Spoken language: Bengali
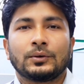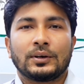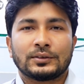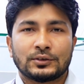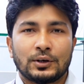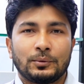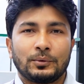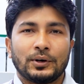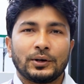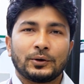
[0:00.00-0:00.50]

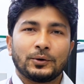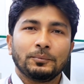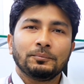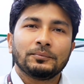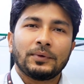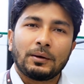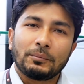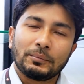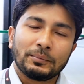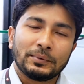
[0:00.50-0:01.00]
আসসালামু আলাইকুম
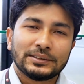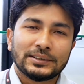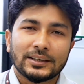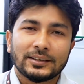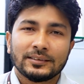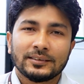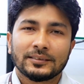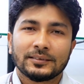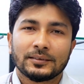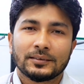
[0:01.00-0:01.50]
আমি মিজান
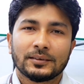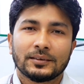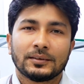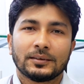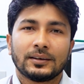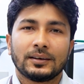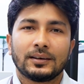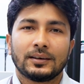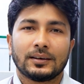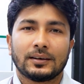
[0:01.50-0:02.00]

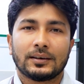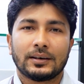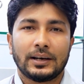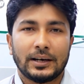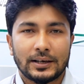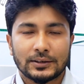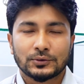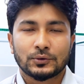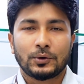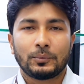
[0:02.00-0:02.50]

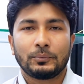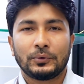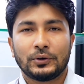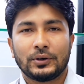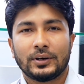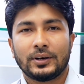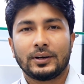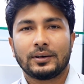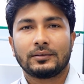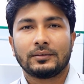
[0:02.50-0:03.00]
ক্রিয়েটার্স
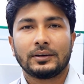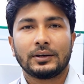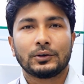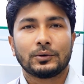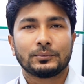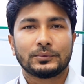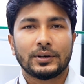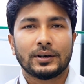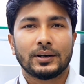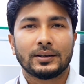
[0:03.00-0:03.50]
কম্পিউটারের
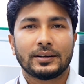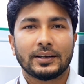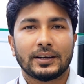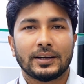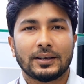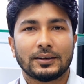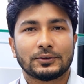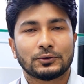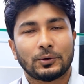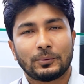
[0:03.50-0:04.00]
ইউটিউব চ্যানেল
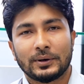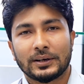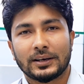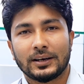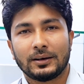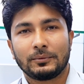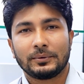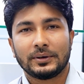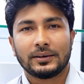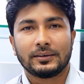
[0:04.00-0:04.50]
থেকে সবাইকে
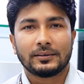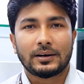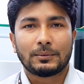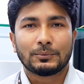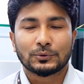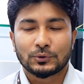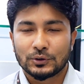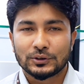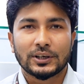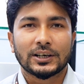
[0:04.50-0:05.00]
আমি
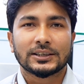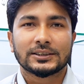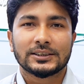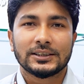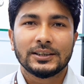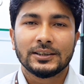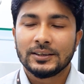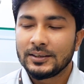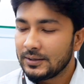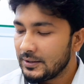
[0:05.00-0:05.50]
আমন্ত্রণ
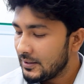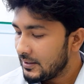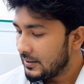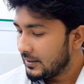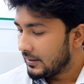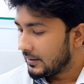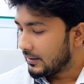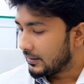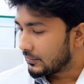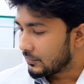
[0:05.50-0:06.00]
জানাচ্ছি
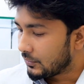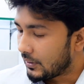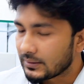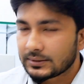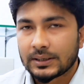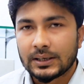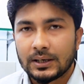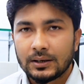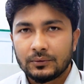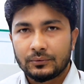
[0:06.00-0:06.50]
তো
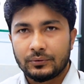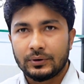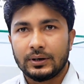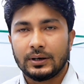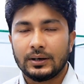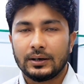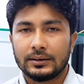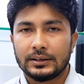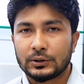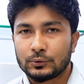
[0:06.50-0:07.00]
আজকে
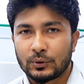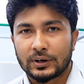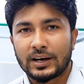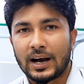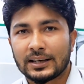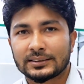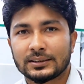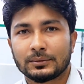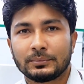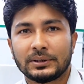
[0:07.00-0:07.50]
একটু আগে
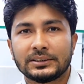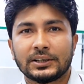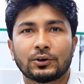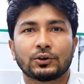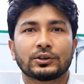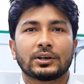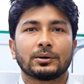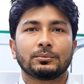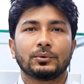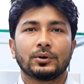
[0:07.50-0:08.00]
হাসান ভাই যে
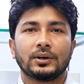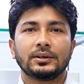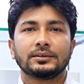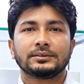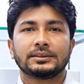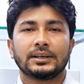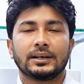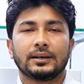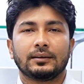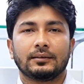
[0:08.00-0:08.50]
কথাটা বলেন
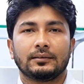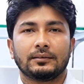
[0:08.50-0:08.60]
যে